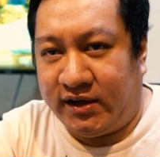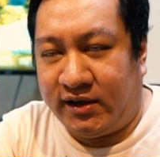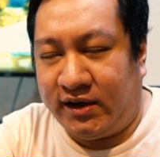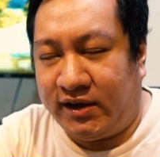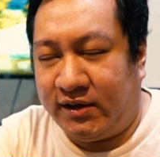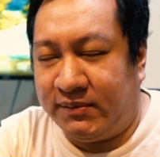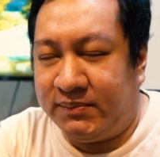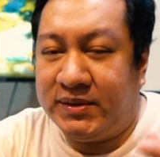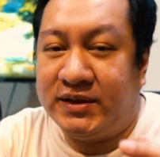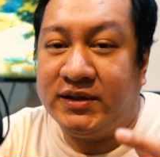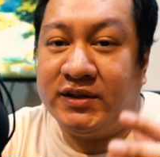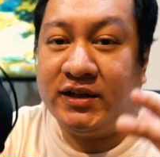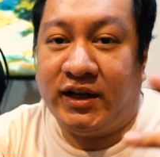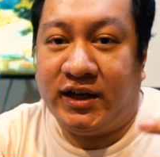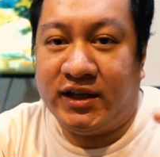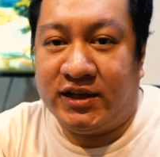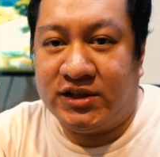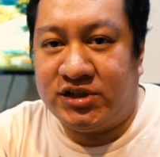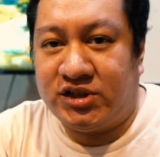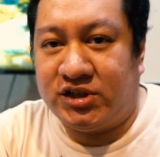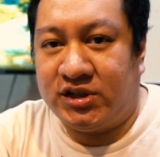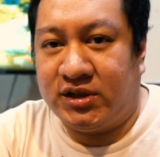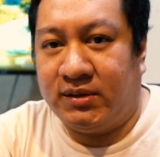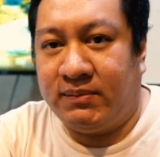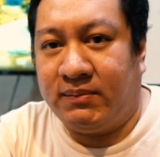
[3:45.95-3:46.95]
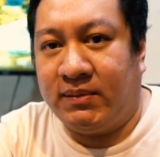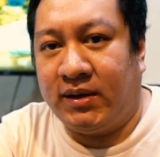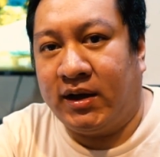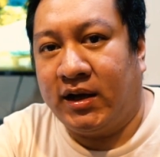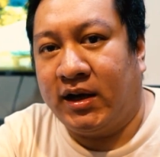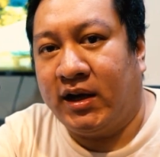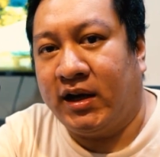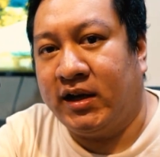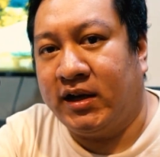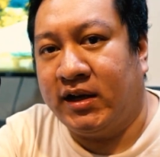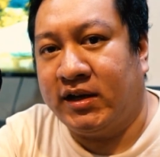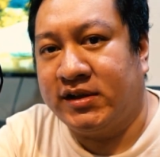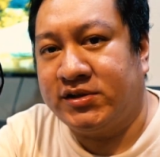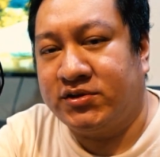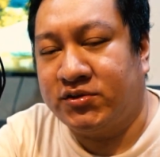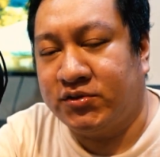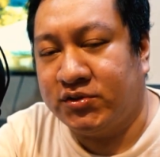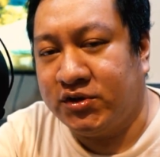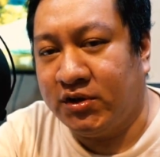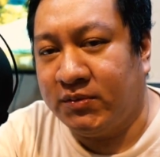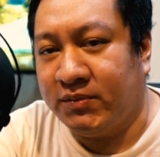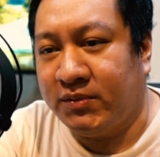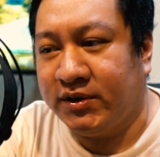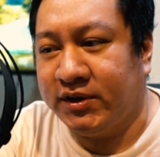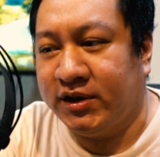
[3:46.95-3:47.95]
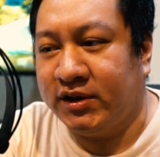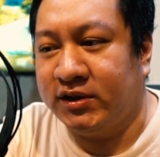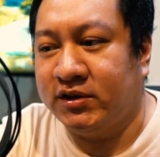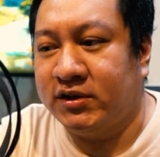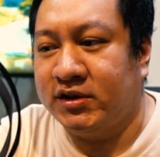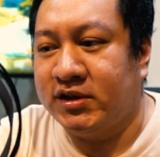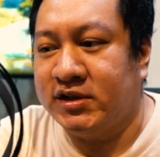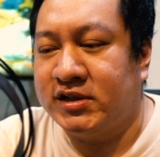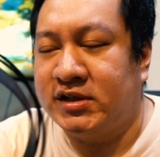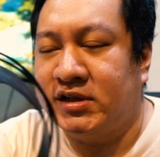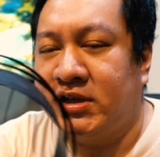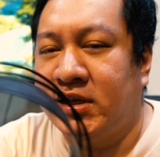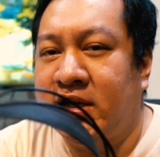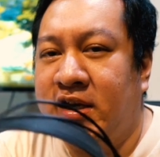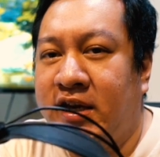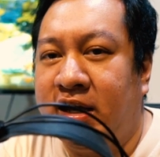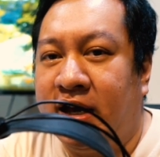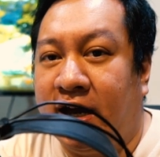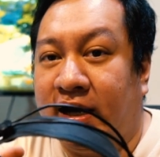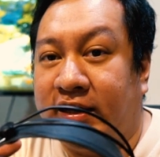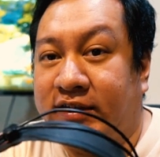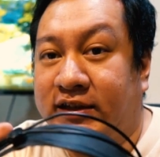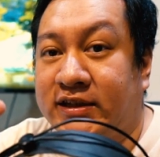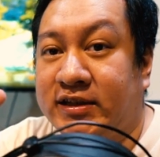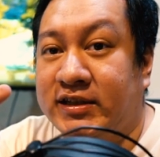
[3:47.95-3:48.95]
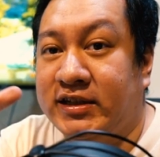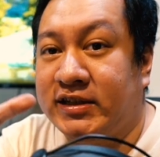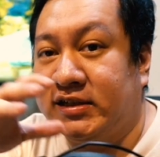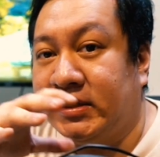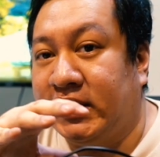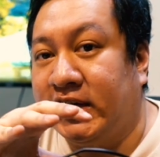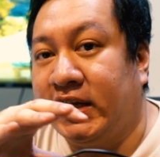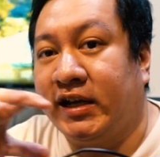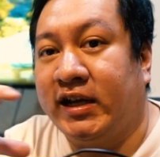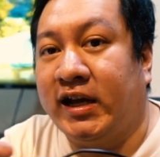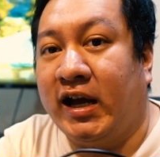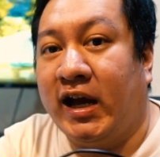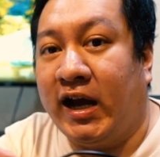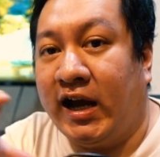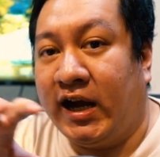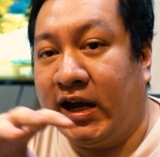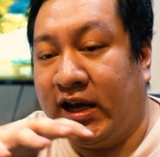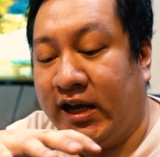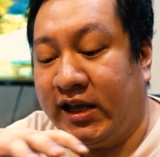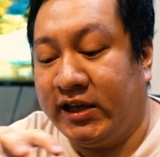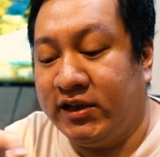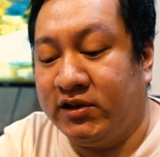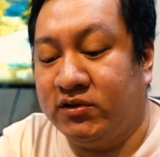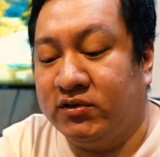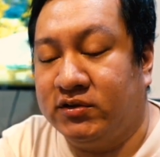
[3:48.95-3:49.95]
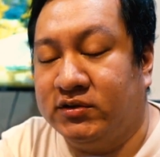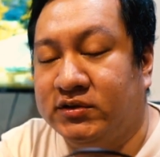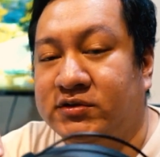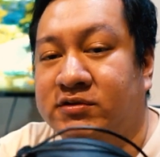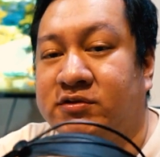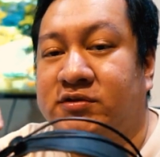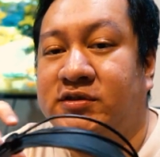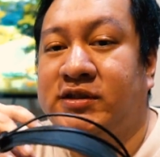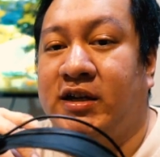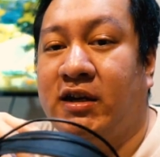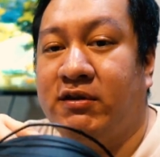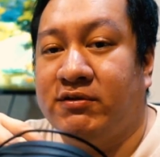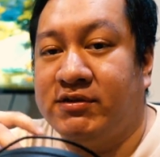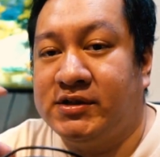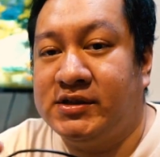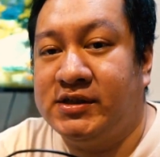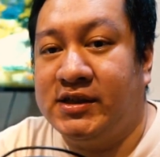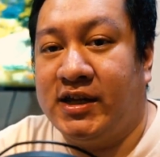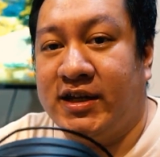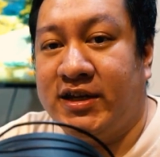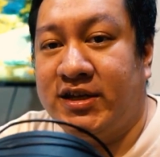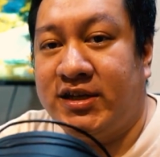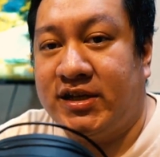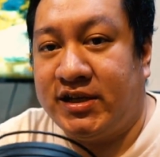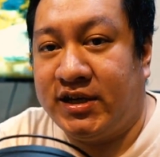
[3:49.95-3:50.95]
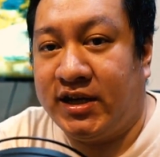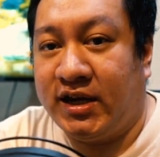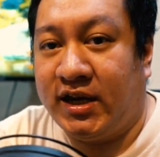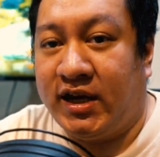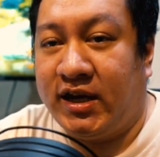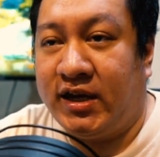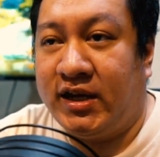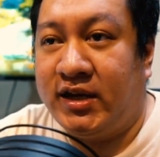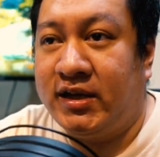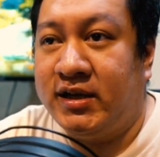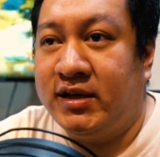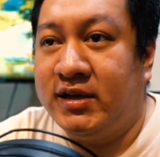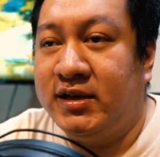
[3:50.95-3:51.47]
uh, mid-range na mga studio monitors at hindi siya nagkakalayo. Yung sound stage niya,